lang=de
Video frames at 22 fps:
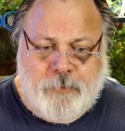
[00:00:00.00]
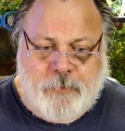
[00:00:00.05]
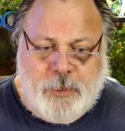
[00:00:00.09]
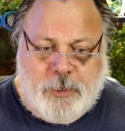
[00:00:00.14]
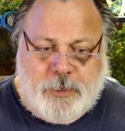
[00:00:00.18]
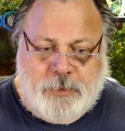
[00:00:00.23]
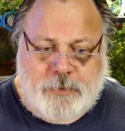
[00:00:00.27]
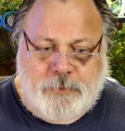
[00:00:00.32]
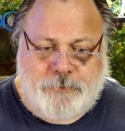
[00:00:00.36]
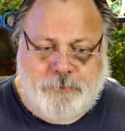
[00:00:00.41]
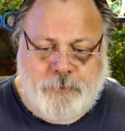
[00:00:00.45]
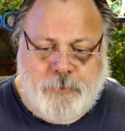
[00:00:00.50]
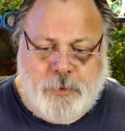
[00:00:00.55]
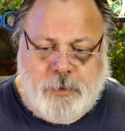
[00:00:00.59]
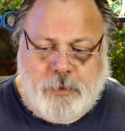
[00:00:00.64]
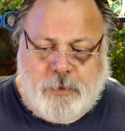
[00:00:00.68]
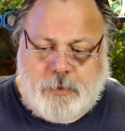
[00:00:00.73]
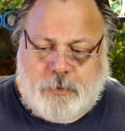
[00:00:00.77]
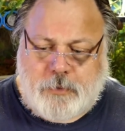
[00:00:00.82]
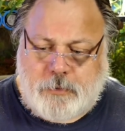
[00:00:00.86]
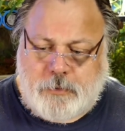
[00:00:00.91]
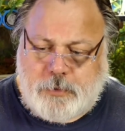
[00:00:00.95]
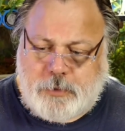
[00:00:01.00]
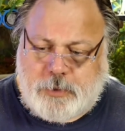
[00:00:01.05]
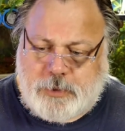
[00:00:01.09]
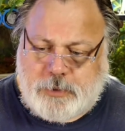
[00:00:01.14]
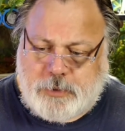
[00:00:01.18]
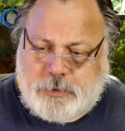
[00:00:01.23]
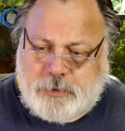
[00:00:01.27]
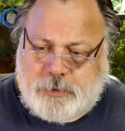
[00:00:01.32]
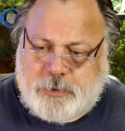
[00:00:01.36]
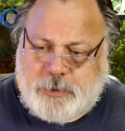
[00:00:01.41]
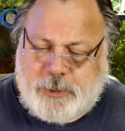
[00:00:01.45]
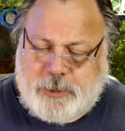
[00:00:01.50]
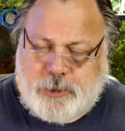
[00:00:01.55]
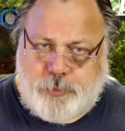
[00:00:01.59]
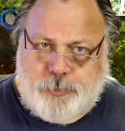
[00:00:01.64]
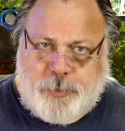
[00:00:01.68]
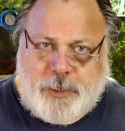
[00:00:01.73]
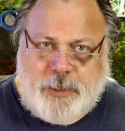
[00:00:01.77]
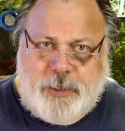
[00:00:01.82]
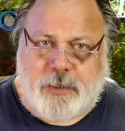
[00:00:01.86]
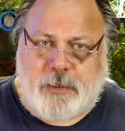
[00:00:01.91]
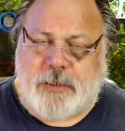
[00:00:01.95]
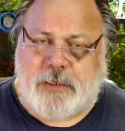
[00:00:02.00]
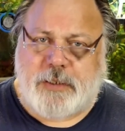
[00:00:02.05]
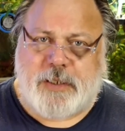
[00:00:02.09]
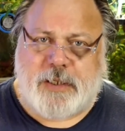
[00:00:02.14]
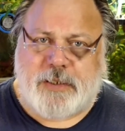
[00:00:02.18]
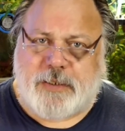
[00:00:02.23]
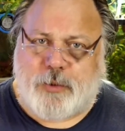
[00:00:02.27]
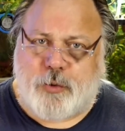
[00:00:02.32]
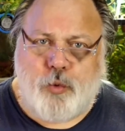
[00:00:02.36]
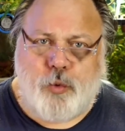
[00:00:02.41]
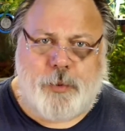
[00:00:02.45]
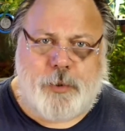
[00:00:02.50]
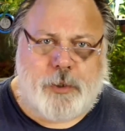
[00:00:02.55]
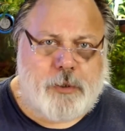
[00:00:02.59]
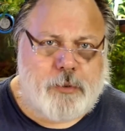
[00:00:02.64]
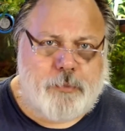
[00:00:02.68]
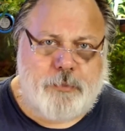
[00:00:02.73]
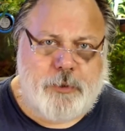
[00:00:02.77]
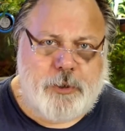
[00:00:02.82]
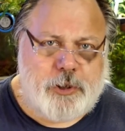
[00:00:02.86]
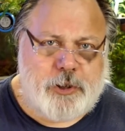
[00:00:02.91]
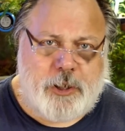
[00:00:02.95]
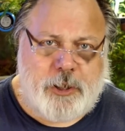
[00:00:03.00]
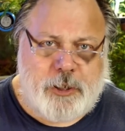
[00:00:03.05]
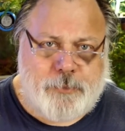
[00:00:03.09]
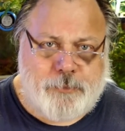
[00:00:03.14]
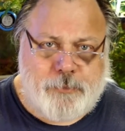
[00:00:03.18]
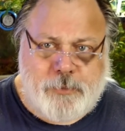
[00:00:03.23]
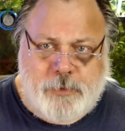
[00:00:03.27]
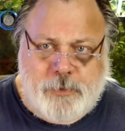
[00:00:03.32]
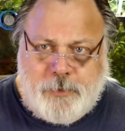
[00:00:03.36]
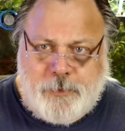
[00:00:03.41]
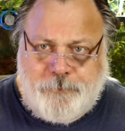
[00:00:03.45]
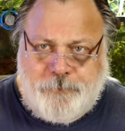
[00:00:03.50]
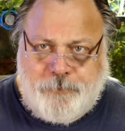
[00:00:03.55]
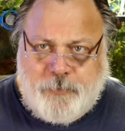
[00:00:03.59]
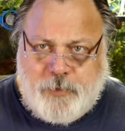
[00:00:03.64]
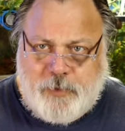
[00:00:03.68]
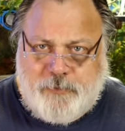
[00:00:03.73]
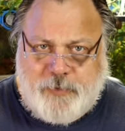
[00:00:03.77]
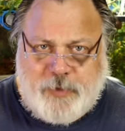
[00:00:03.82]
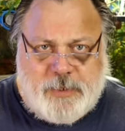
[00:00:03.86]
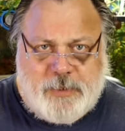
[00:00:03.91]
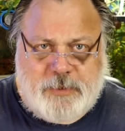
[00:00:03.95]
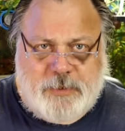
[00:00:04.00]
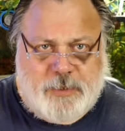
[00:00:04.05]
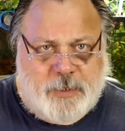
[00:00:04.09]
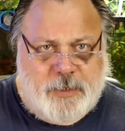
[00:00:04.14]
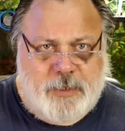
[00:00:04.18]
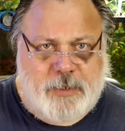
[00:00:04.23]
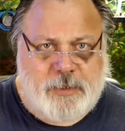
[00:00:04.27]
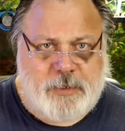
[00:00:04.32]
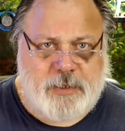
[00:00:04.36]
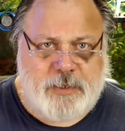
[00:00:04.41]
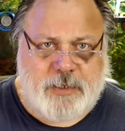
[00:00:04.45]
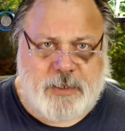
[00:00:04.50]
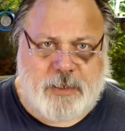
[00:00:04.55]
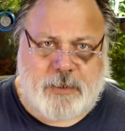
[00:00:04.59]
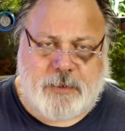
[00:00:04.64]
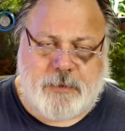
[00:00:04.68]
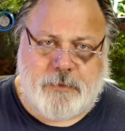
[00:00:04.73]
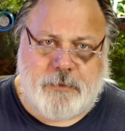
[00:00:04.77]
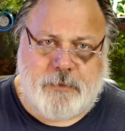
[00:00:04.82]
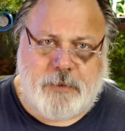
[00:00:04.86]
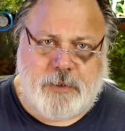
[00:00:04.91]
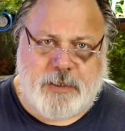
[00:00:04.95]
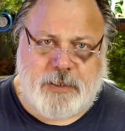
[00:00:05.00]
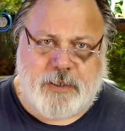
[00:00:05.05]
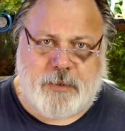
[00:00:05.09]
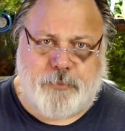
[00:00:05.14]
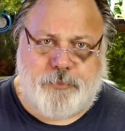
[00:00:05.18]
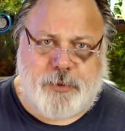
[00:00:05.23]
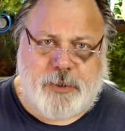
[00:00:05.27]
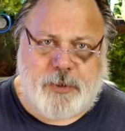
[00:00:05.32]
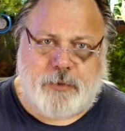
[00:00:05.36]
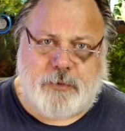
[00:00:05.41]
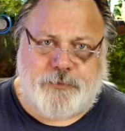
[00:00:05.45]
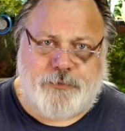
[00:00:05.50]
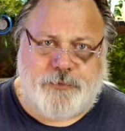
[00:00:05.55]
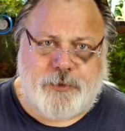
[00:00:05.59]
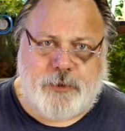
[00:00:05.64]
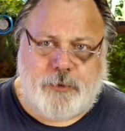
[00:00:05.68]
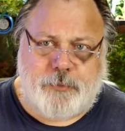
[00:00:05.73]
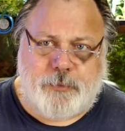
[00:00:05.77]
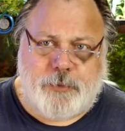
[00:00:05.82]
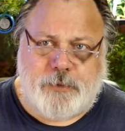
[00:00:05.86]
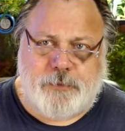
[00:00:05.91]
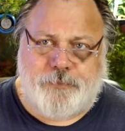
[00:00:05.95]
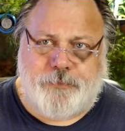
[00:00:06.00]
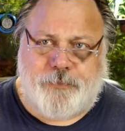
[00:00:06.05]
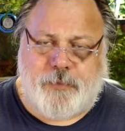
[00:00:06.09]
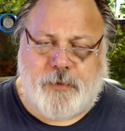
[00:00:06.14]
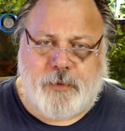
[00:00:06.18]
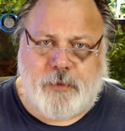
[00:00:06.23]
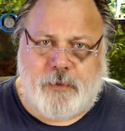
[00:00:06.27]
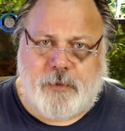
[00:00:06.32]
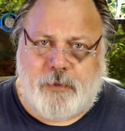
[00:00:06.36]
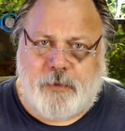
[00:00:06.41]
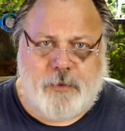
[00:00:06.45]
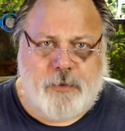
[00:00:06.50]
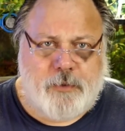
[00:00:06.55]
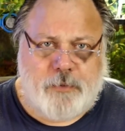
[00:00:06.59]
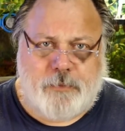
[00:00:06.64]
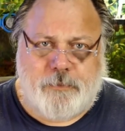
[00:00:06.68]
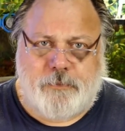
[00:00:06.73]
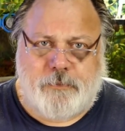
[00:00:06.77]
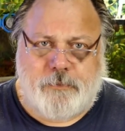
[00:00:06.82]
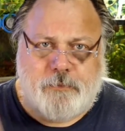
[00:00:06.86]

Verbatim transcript: Ja, und äh, entsprechend ist das überhaupt nicht schlimm, wenn ein Teil dieser, dieser Biofilme äh,